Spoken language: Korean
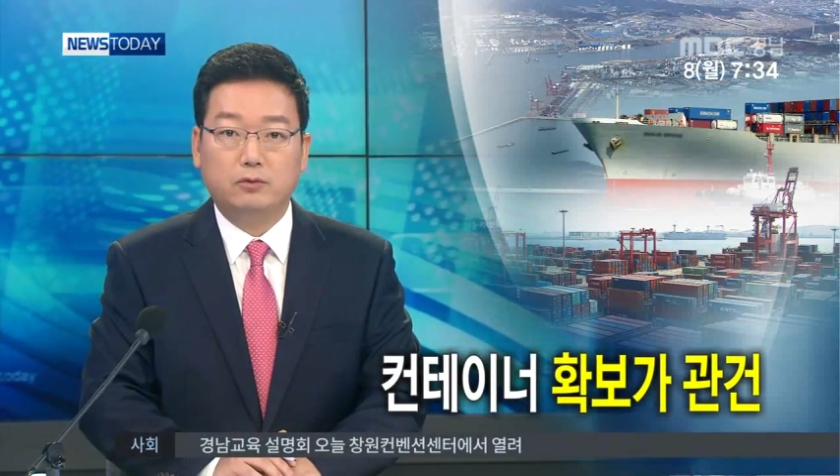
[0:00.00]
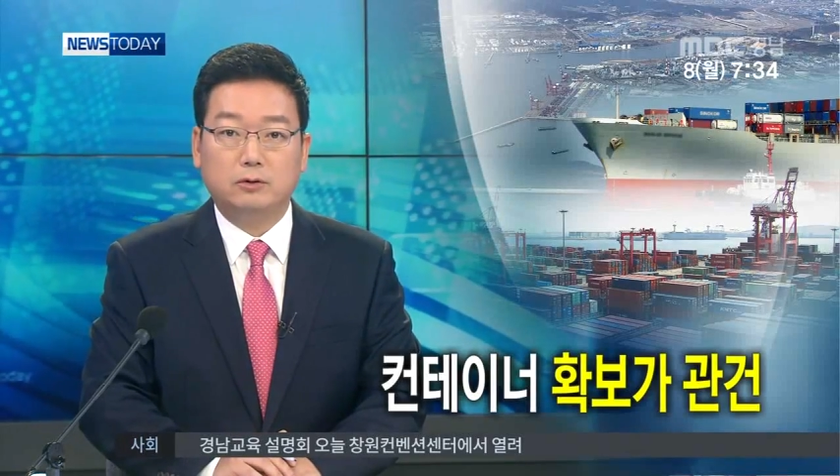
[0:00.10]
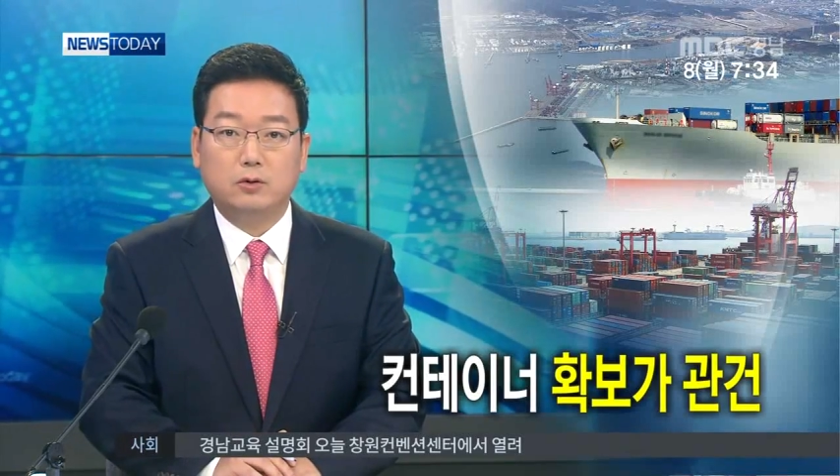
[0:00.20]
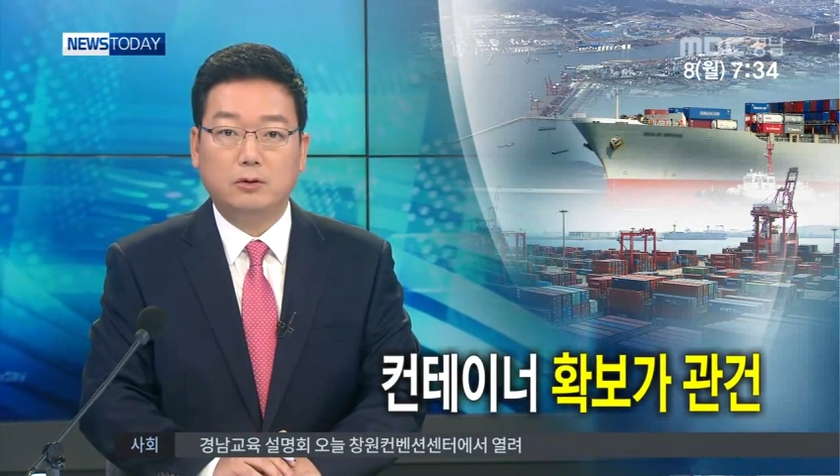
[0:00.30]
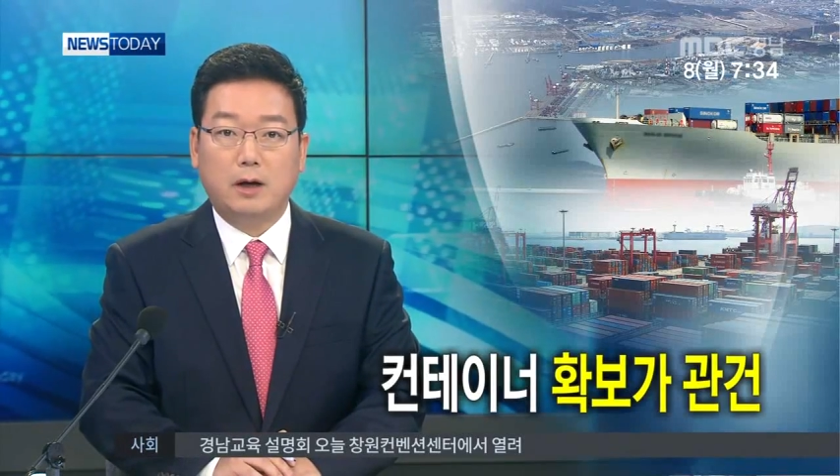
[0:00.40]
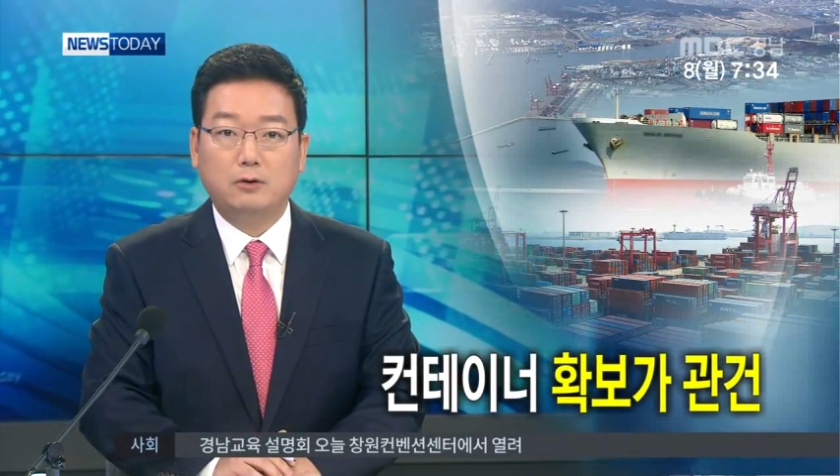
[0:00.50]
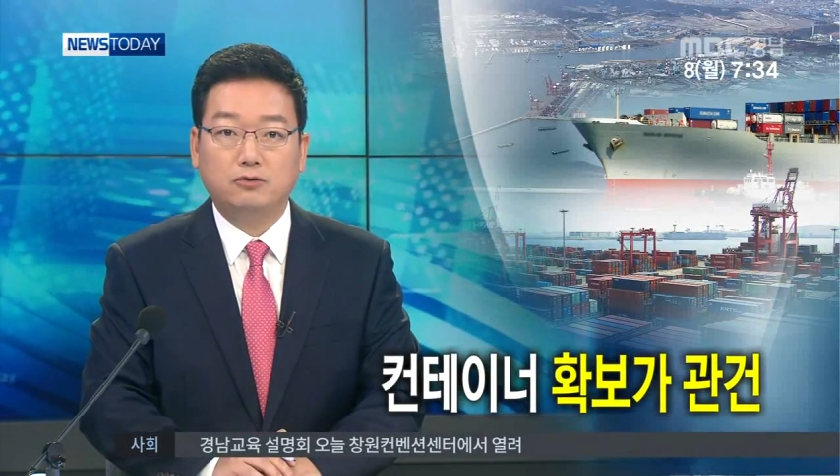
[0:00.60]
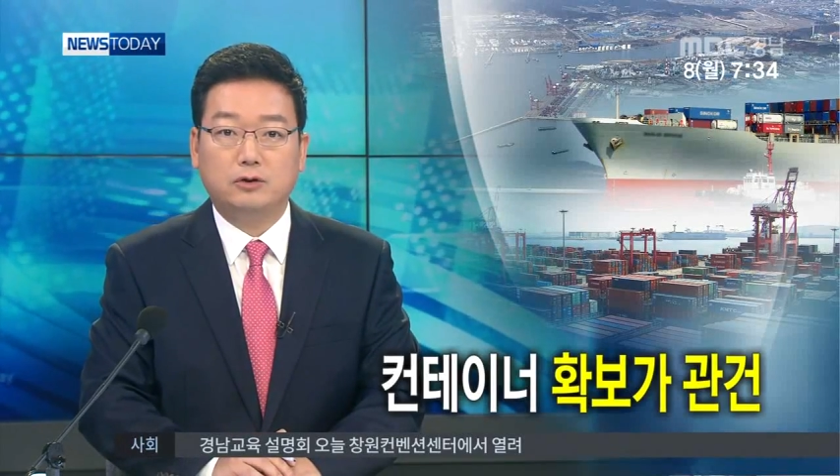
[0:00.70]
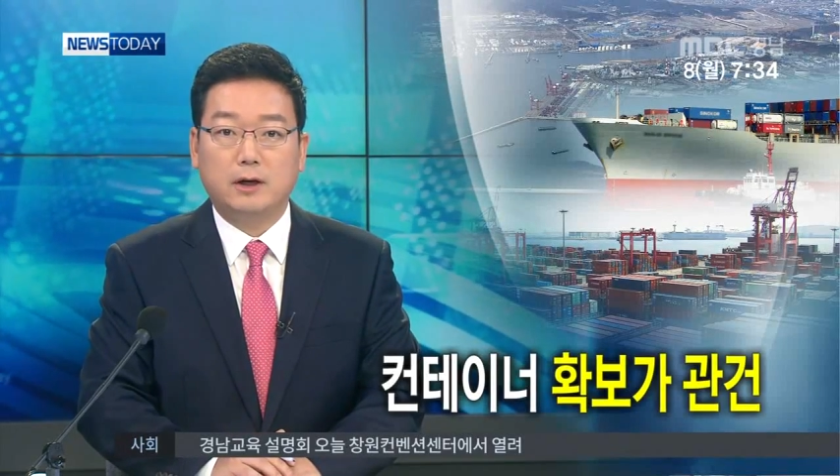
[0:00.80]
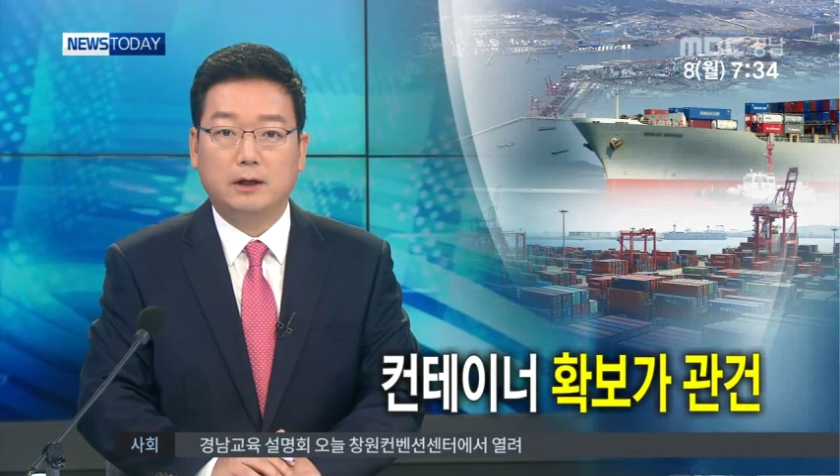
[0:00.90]
물동량을
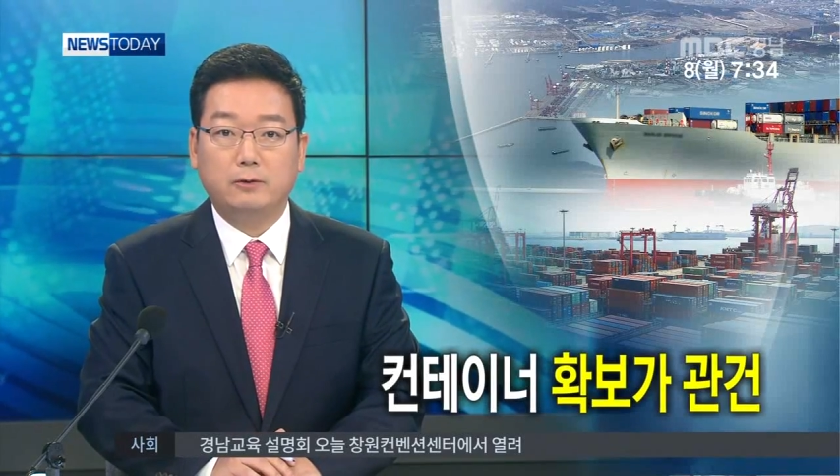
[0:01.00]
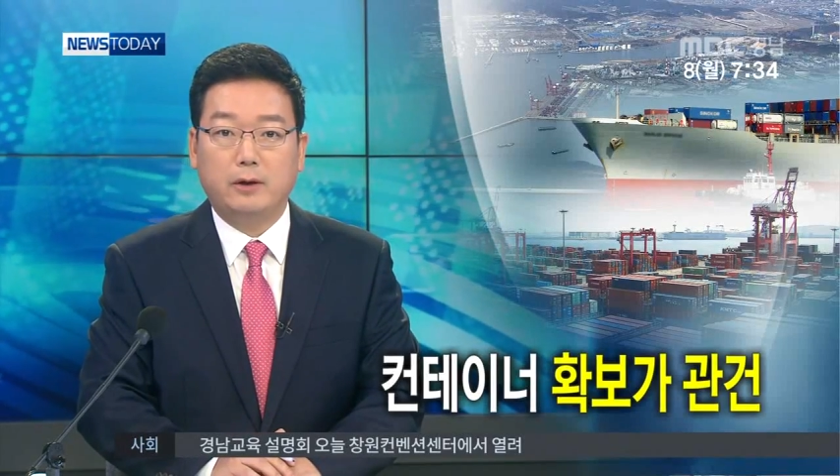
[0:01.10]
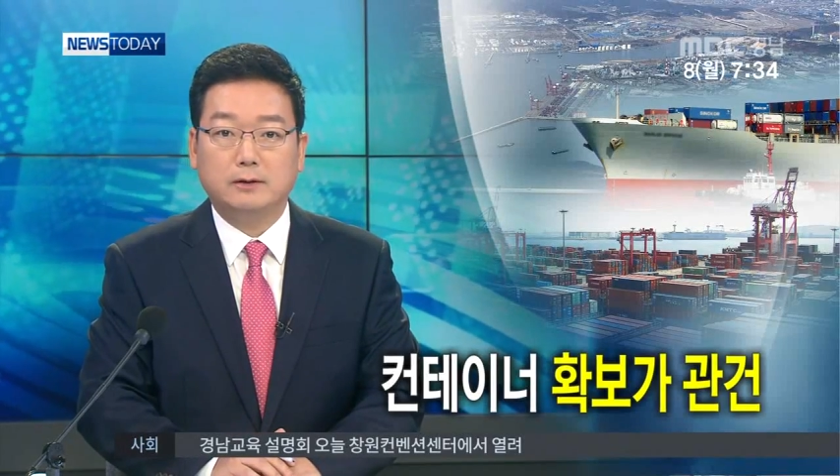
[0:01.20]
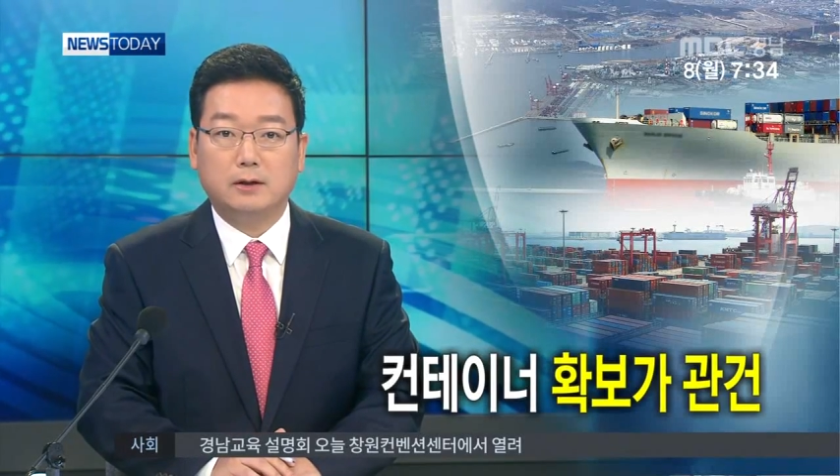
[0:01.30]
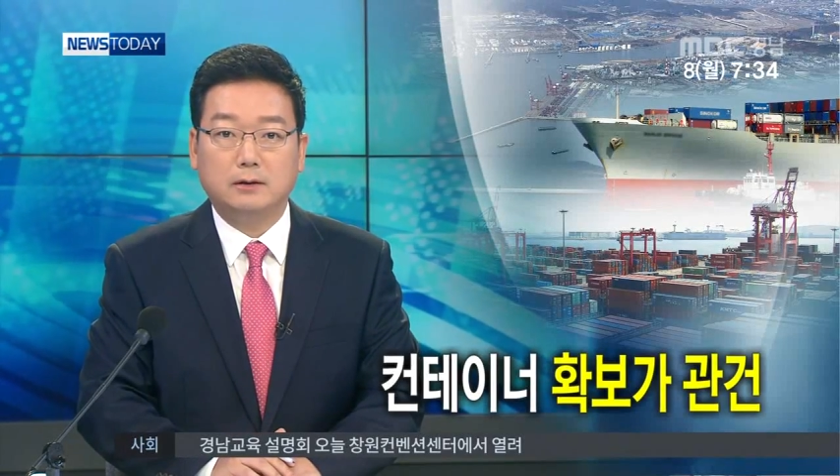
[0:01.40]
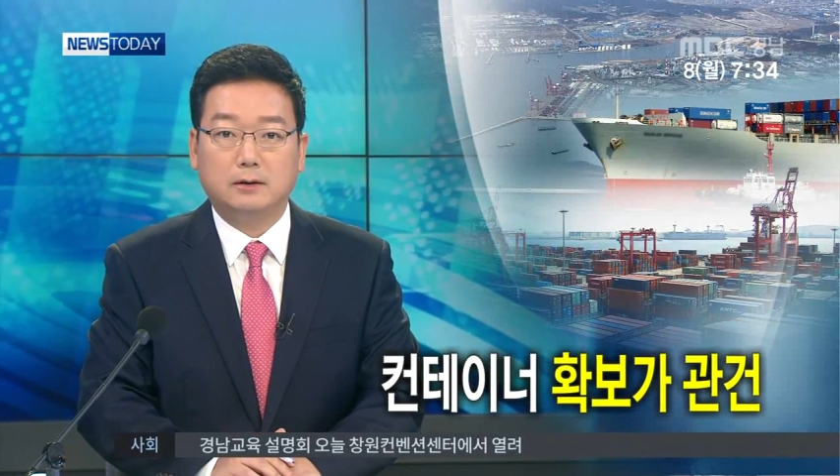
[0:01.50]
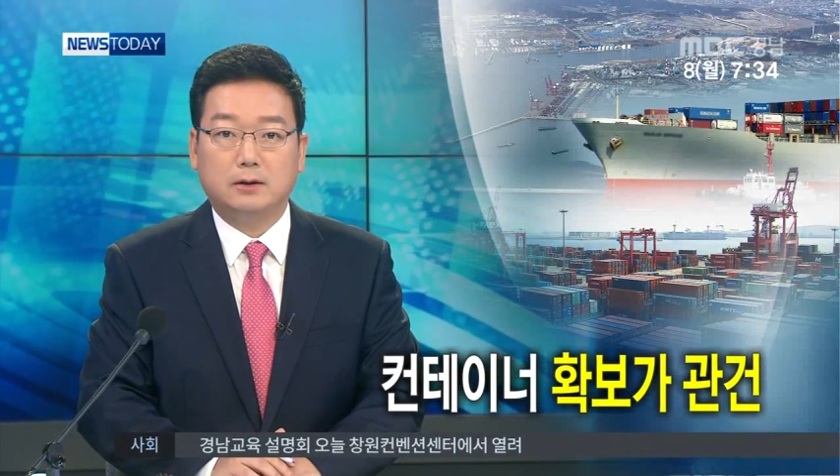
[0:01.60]
유치하기 위해서는